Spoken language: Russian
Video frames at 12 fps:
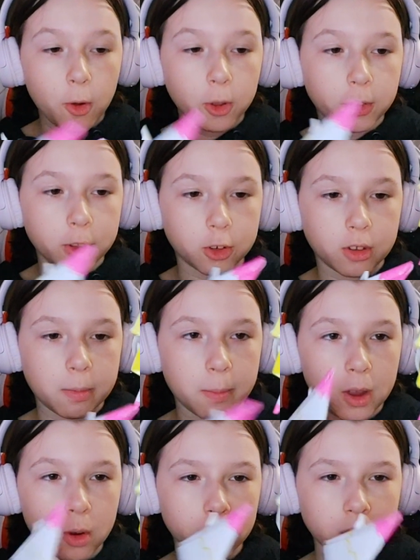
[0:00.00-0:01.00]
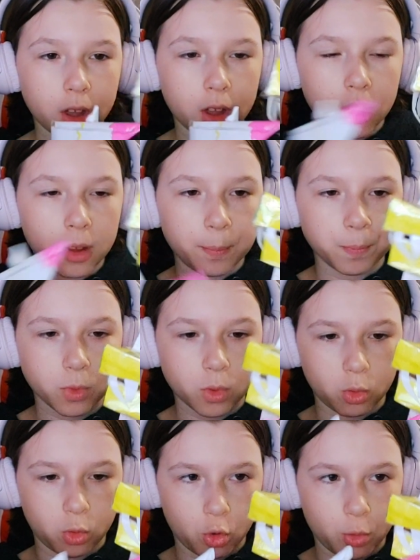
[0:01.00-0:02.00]
У него даже есть бородка,
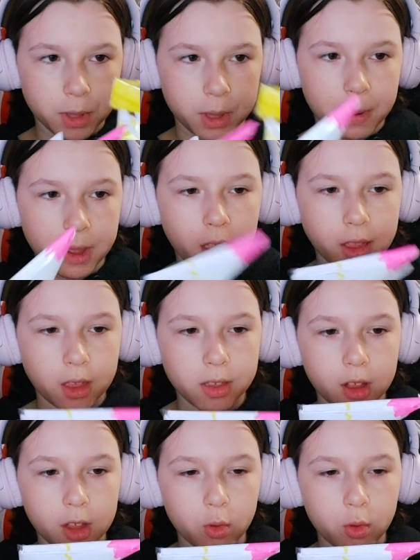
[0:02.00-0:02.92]
зубки, понятное дело,